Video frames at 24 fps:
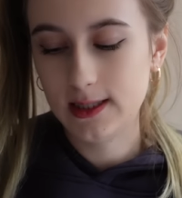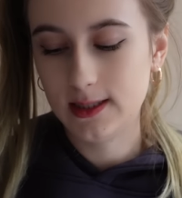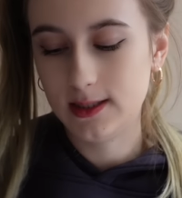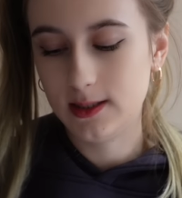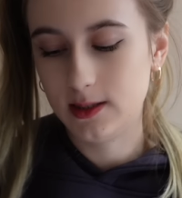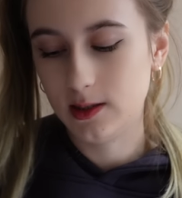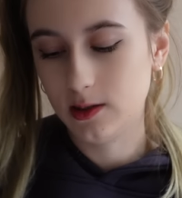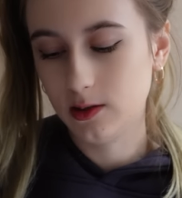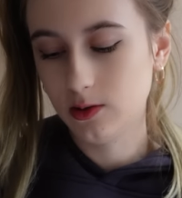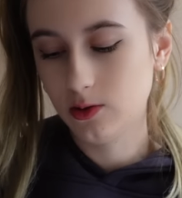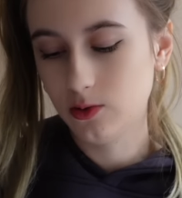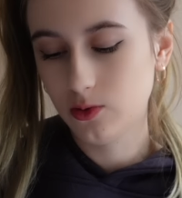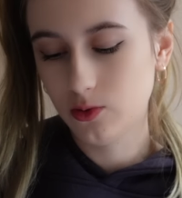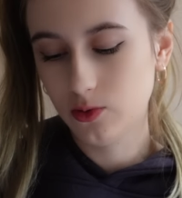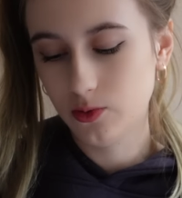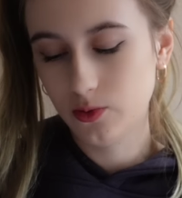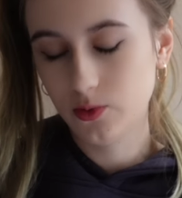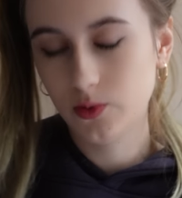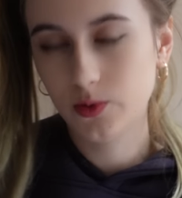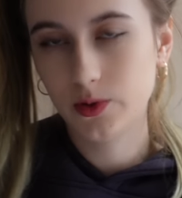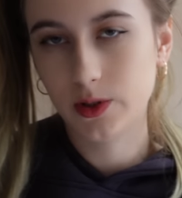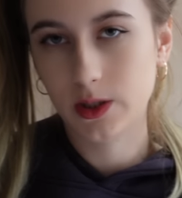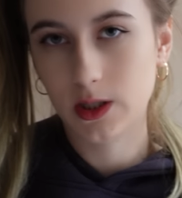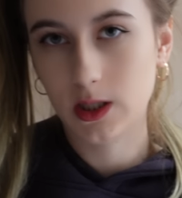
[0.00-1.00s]

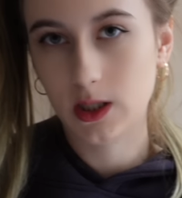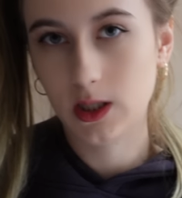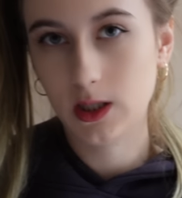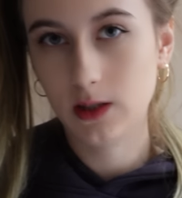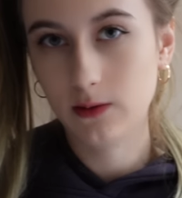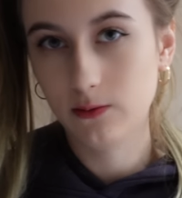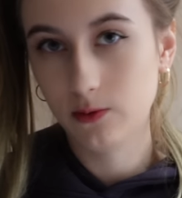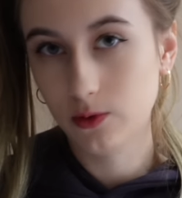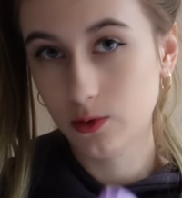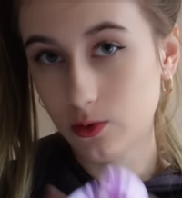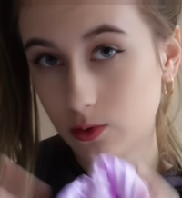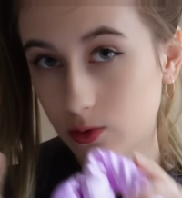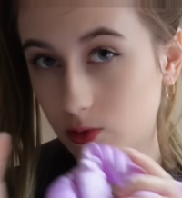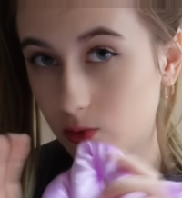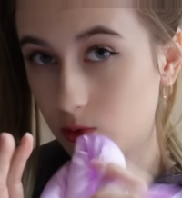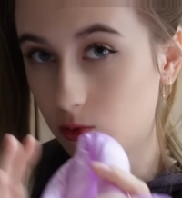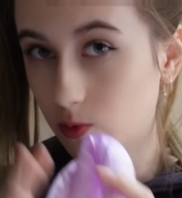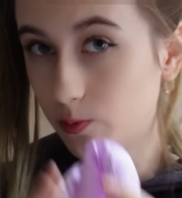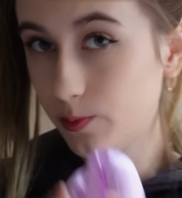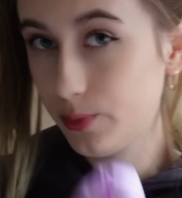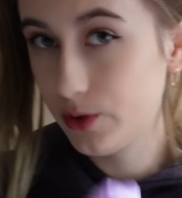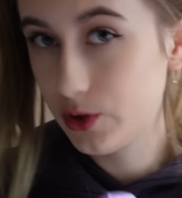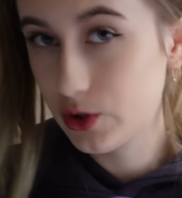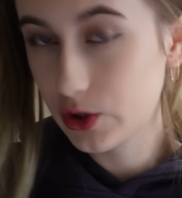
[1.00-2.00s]
сделаю такие вот
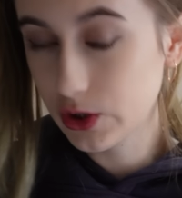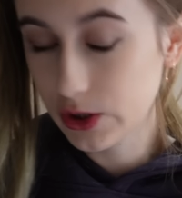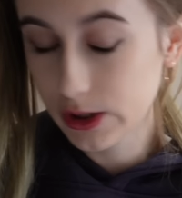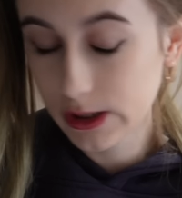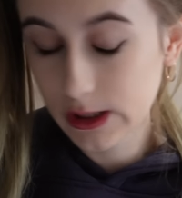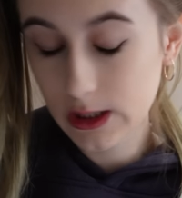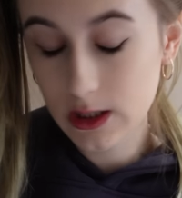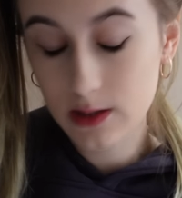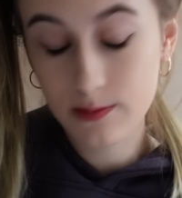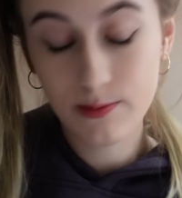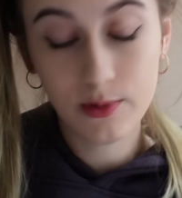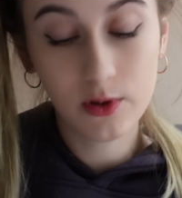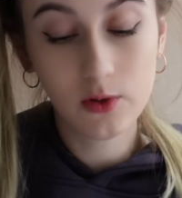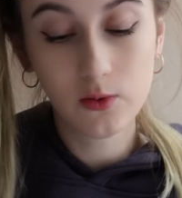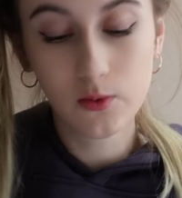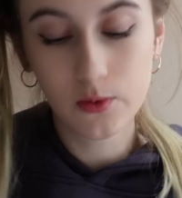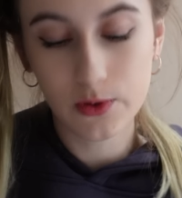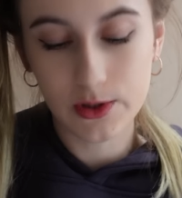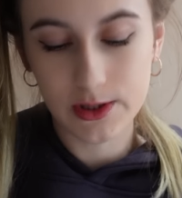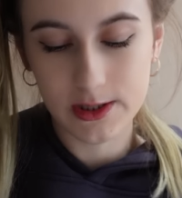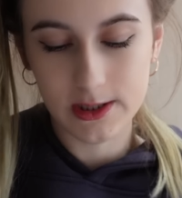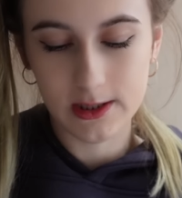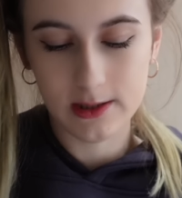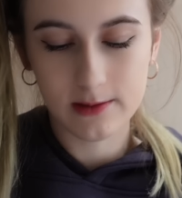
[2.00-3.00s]
губчатые
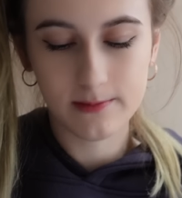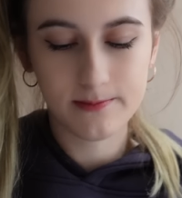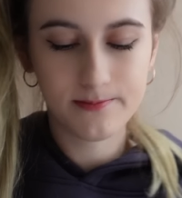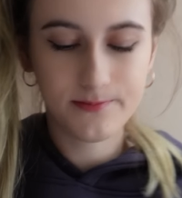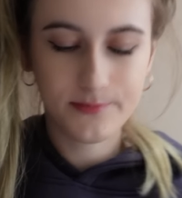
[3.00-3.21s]
бегуди.